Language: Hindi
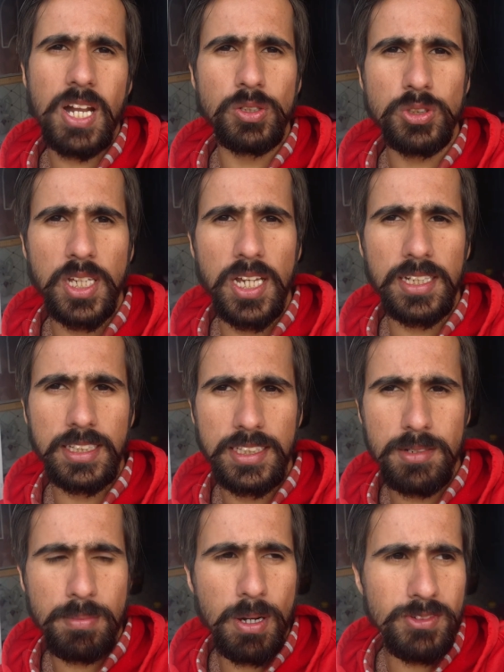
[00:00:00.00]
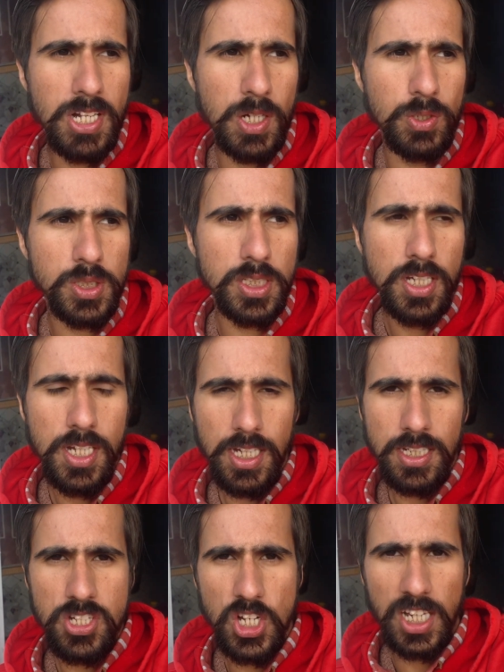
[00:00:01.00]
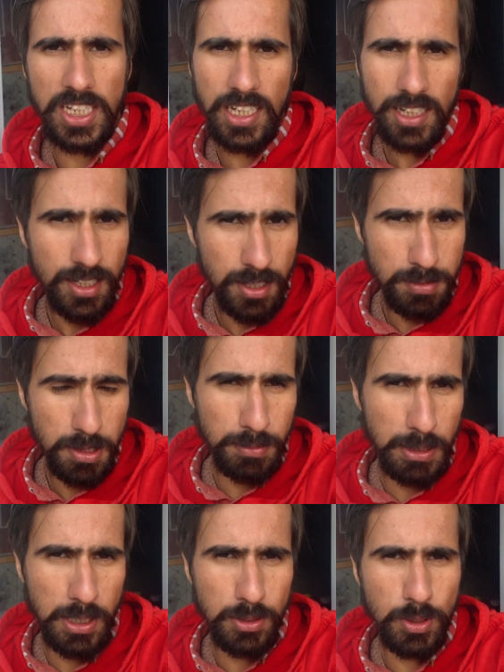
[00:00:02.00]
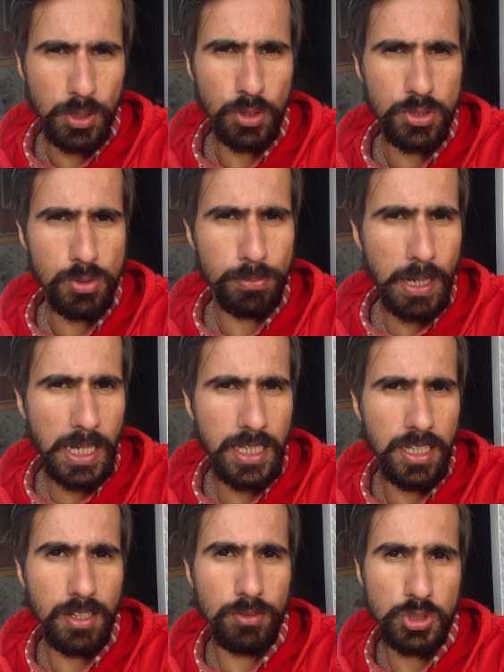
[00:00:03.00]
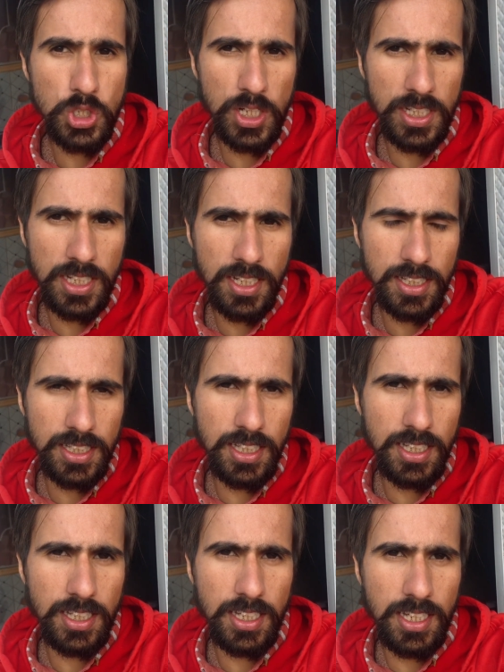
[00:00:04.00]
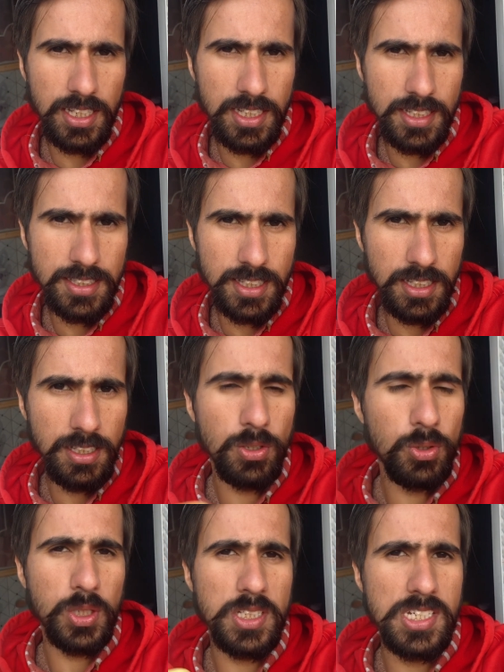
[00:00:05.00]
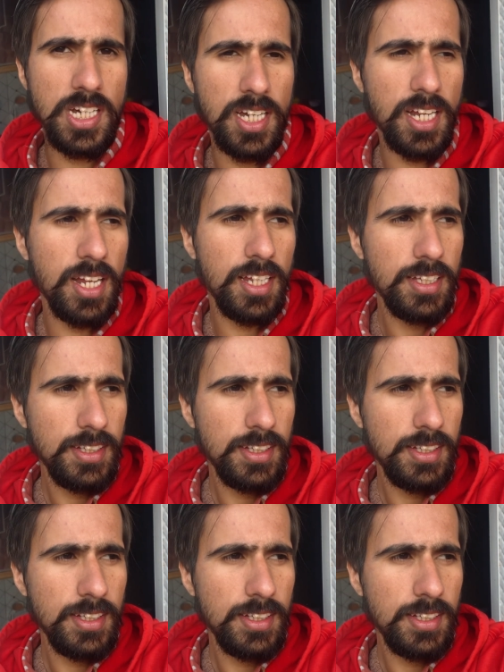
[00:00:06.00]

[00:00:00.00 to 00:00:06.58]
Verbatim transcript: हाउस है ये पावर हाउस शारिया के नेम से बना हुआ है और जो पानी है वो शारिया के एरिए से ही होके जा रहा है